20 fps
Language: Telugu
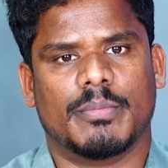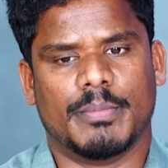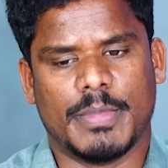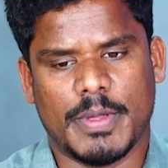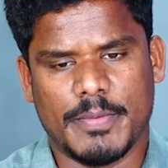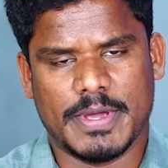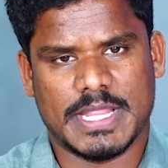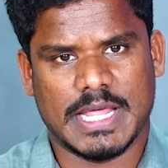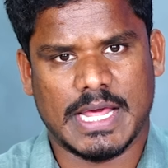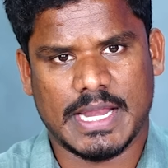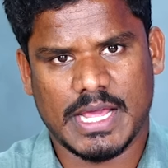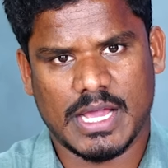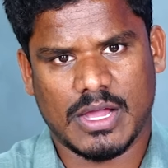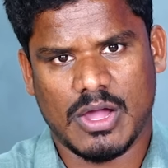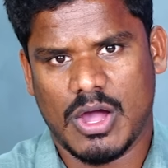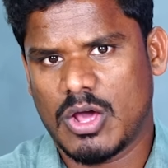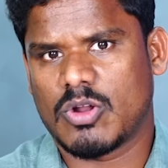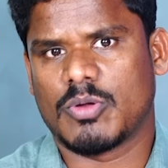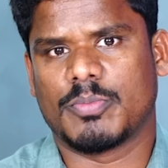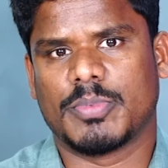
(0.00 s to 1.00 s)
మీ మీద అనేక
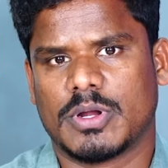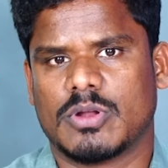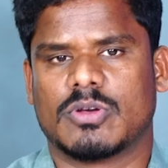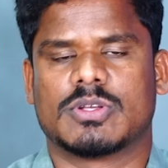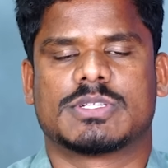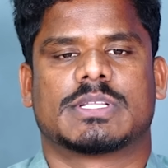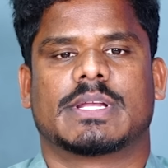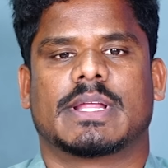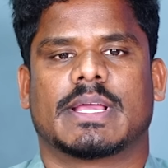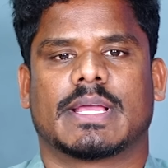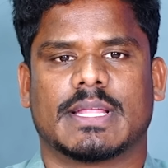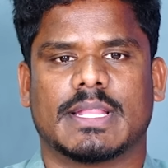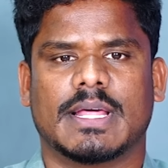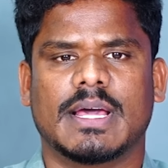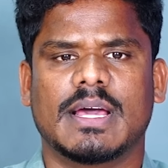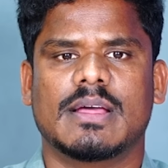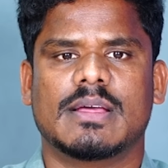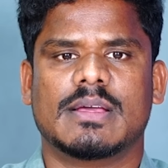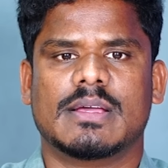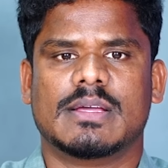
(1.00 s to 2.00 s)
ఆరోపణలు వస్తున్నాయి
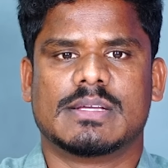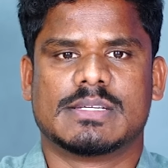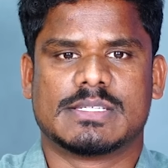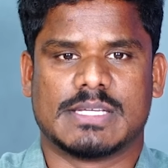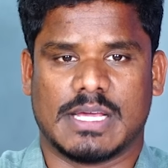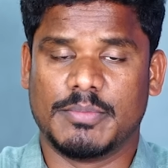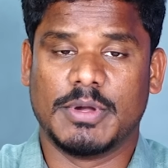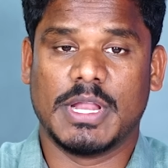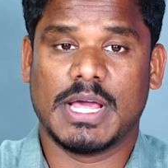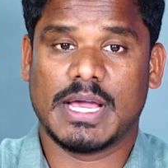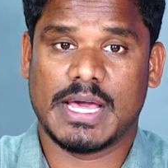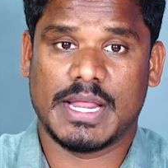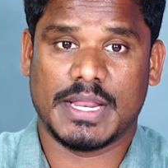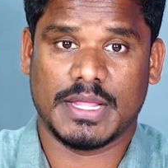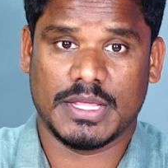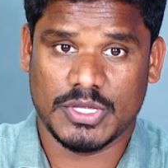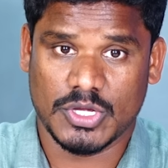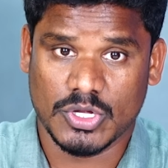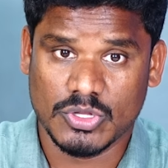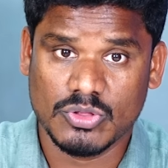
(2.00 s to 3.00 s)
కదా షర్మిల
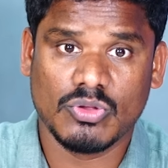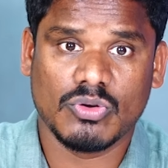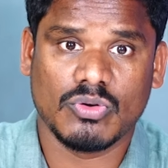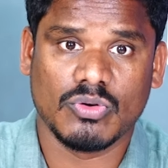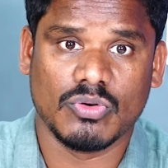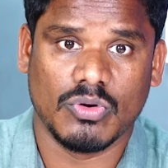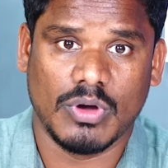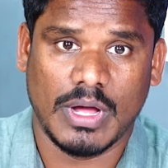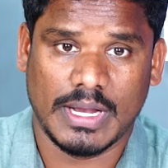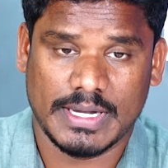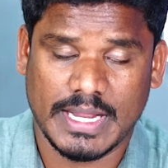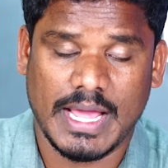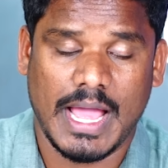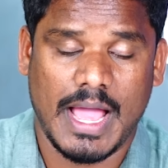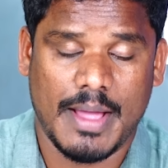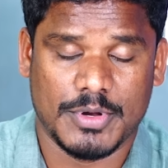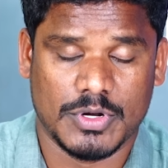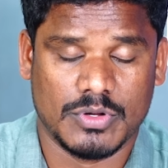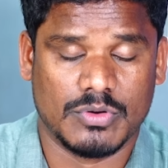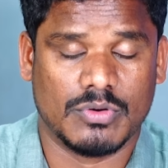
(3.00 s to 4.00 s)
గారికి ఎందుకు అంటే
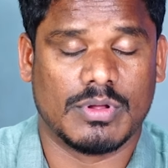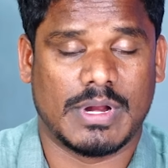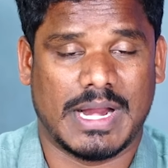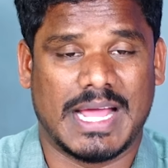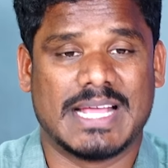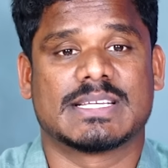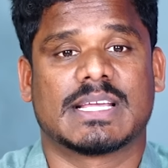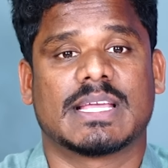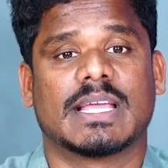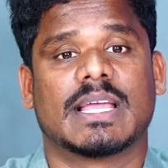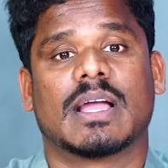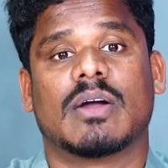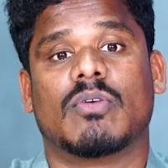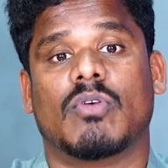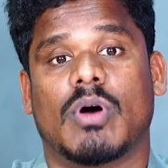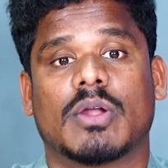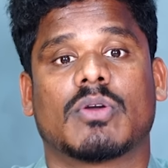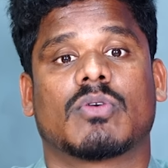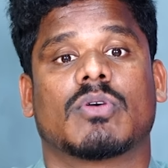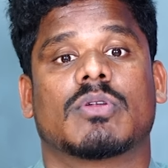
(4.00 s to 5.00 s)
ఆమెను రాజకీయంగా
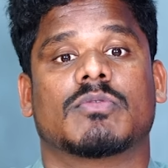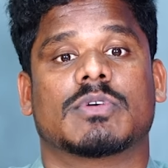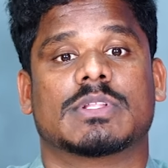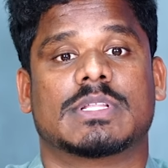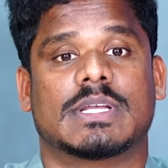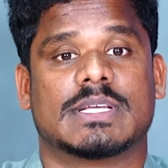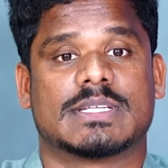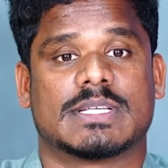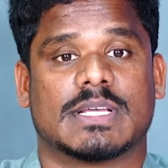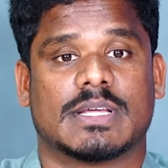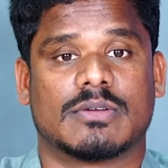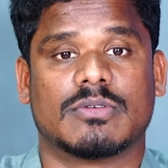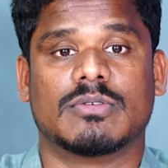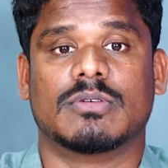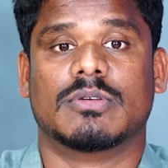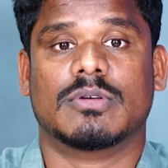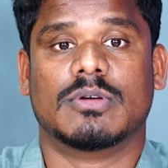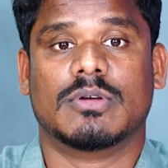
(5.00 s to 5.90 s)
వాడుకొని వదిలేశారు